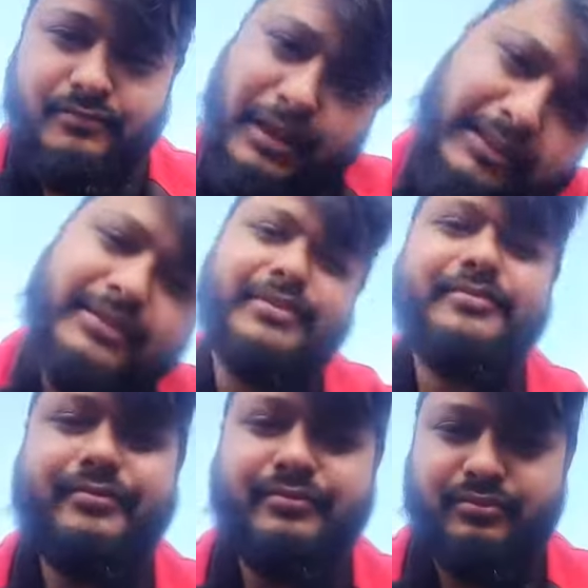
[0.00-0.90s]
बस
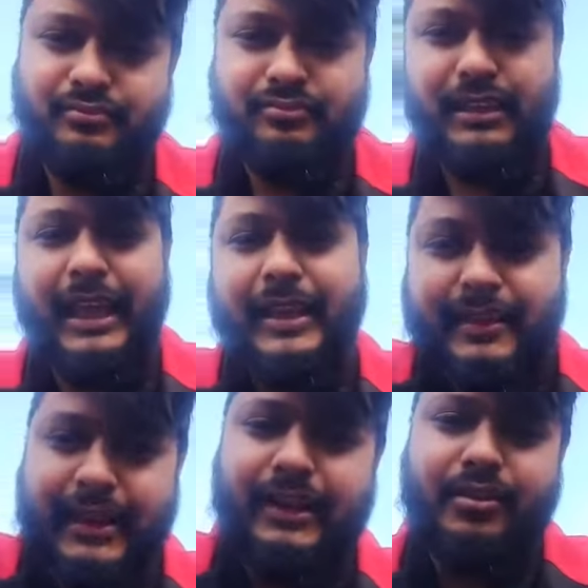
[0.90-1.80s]
कह
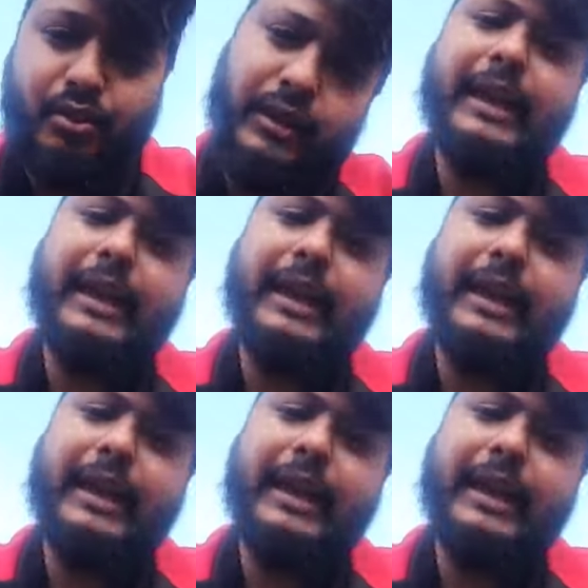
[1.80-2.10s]
दिया सो